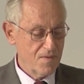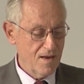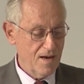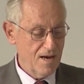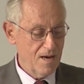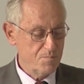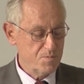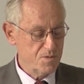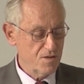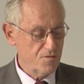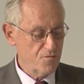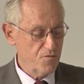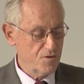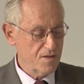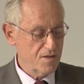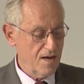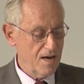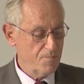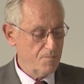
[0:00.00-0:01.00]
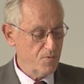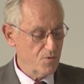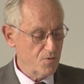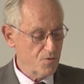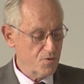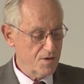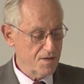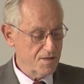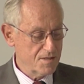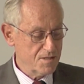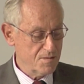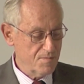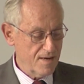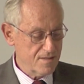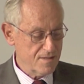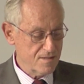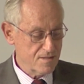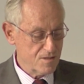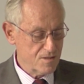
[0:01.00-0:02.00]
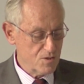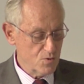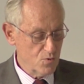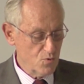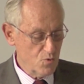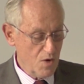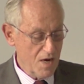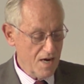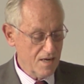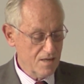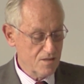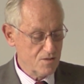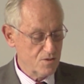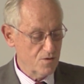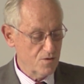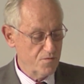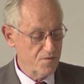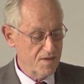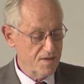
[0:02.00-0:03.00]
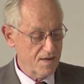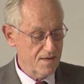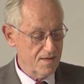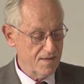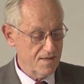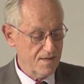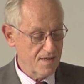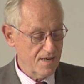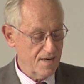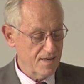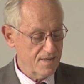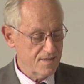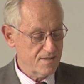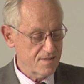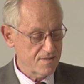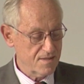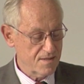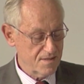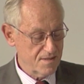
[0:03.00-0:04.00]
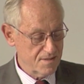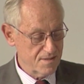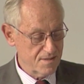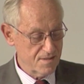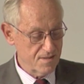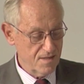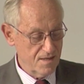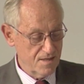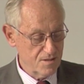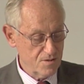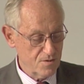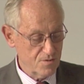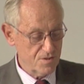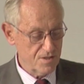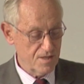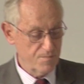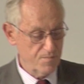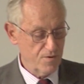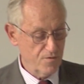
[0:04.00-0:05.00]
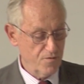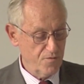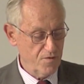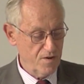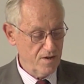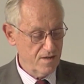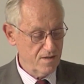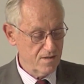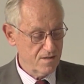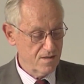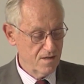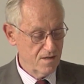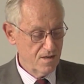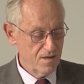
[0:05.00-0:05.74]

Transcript: Abschied von der Apologie. Zweitens Zugang zur Wirklichkeit. Drittens Jesus, der Prophet.